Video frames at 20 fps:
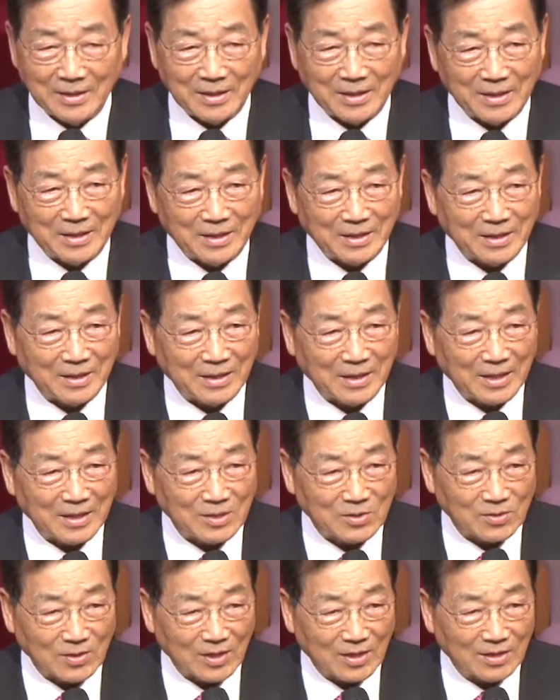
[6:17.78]
어, 한
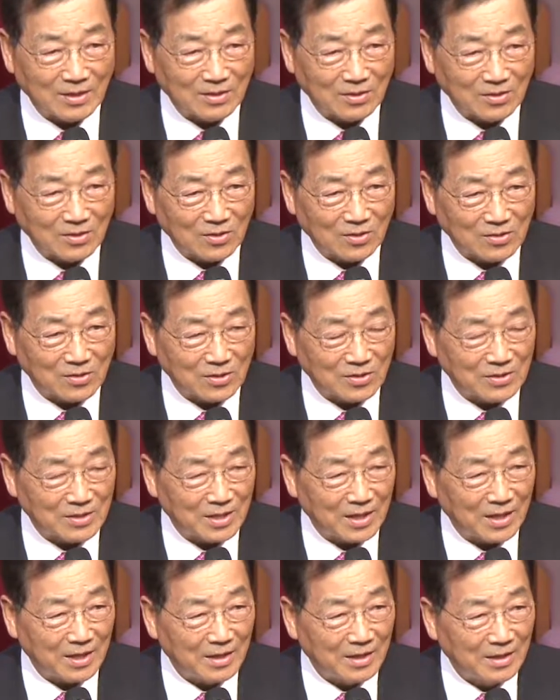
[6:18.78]
주간 뒤쳐서
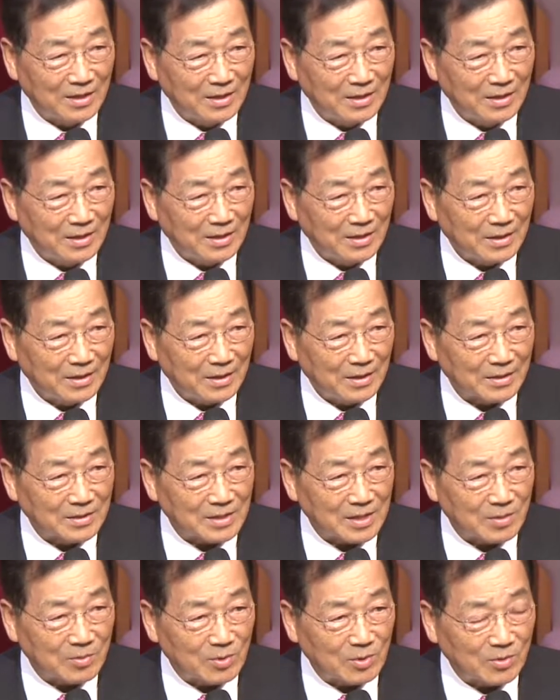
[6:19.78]
이제 예,
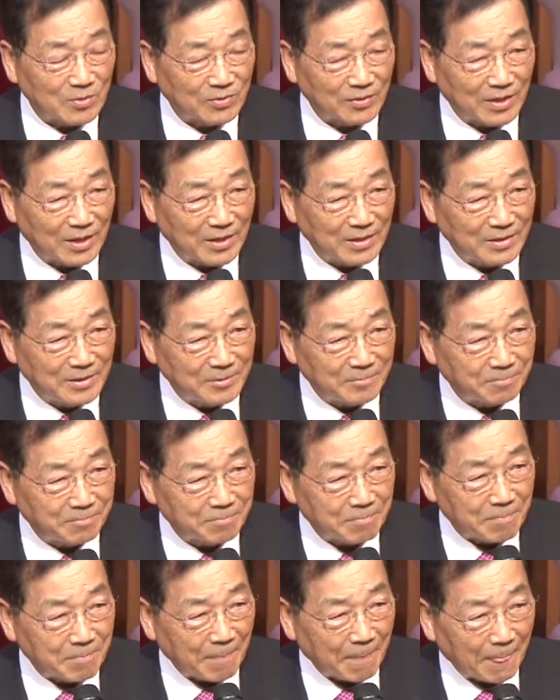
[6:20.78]
3일 후에는
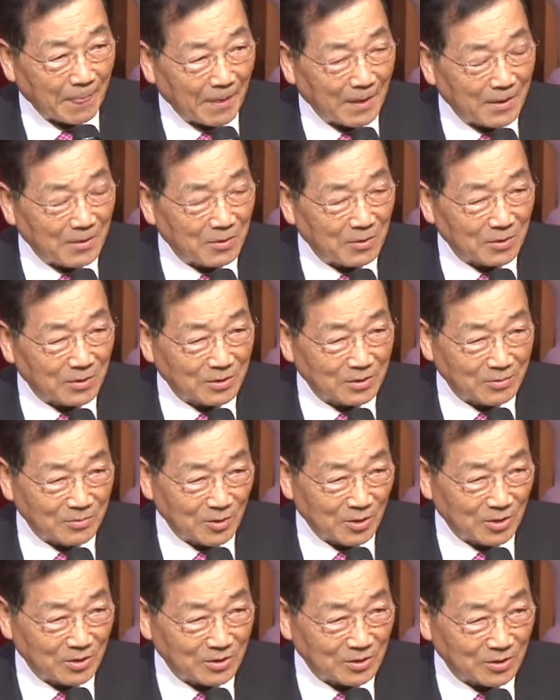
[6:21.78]
네, 오늘
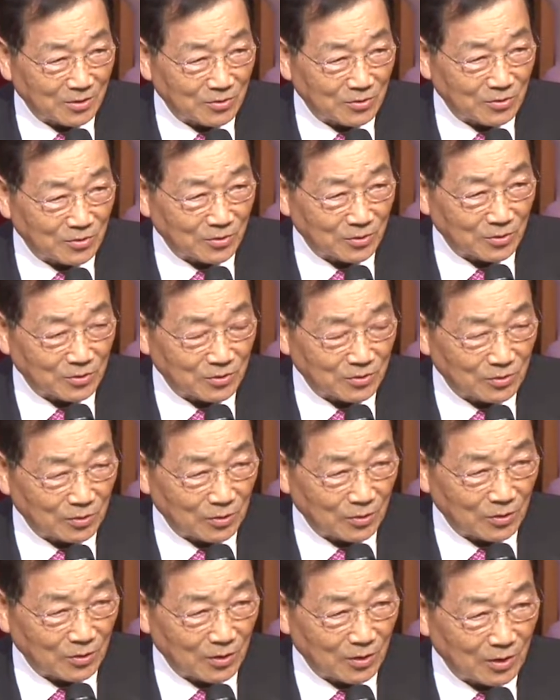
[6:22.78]
금요일이죠. 주,
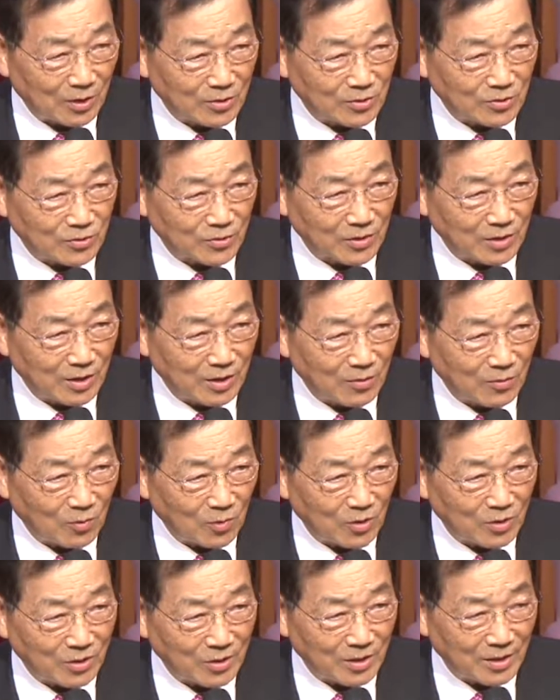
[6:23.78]
토요일, 주일,
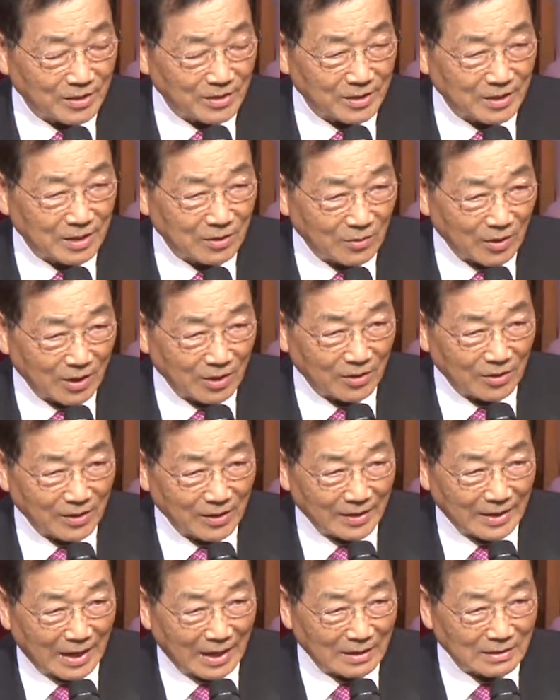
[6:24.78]
월요일 지나
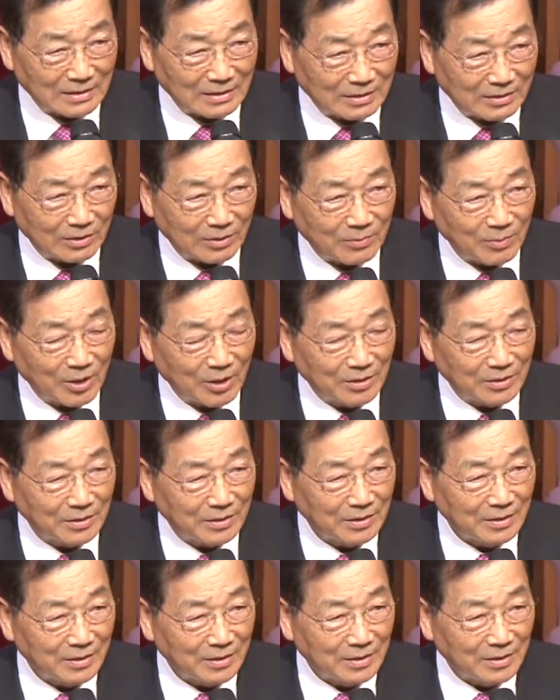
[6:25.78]
화요일 나흘 되면
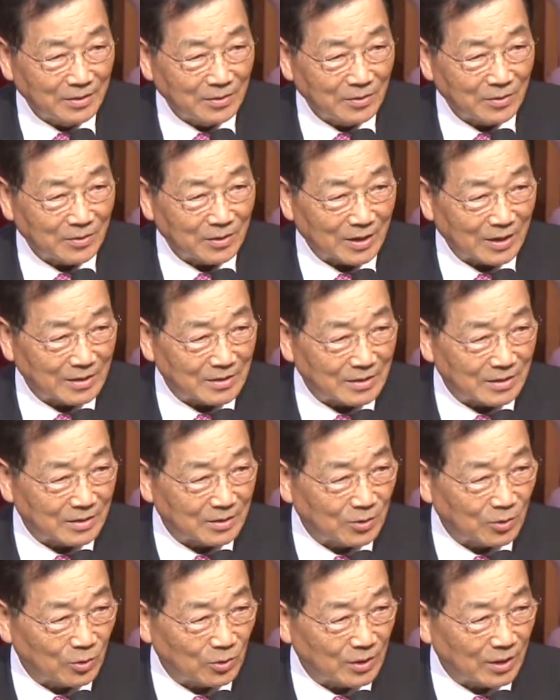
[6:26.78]
우리가 이제
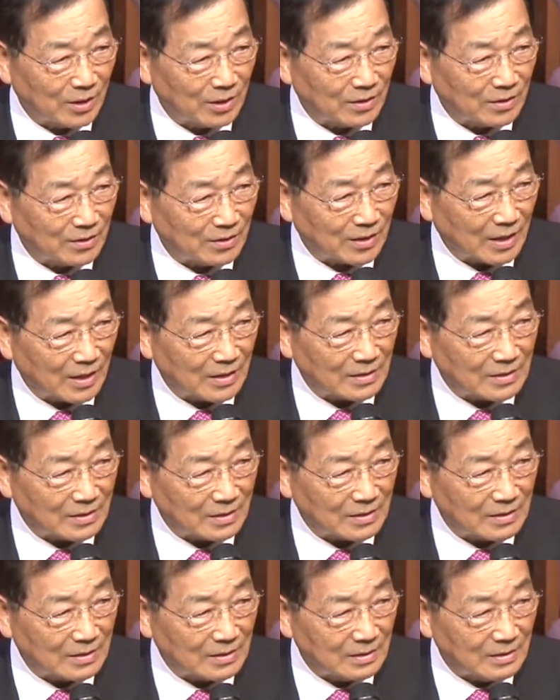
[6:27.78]
그 호텔에 들어가
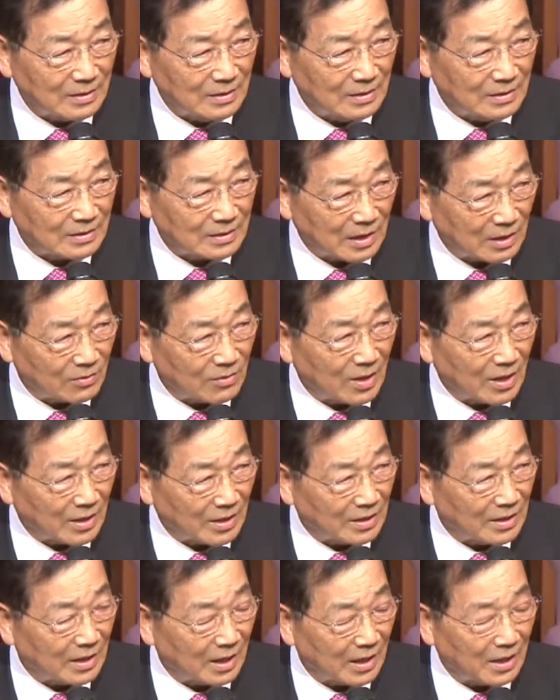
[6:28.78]
있을
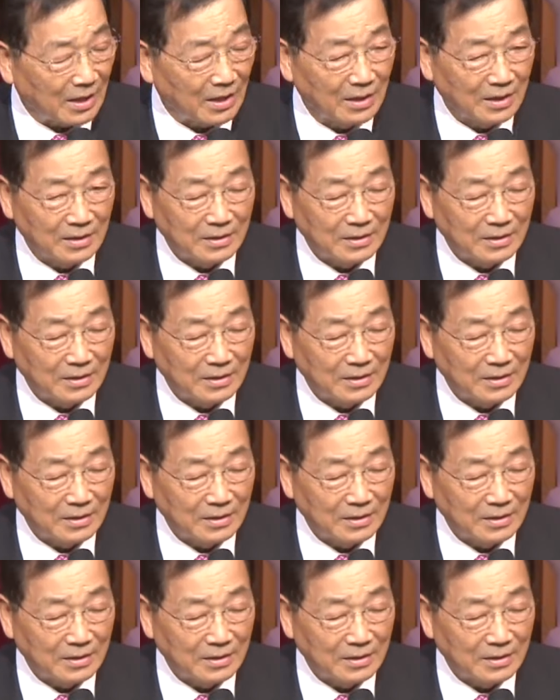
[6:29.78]
상황인데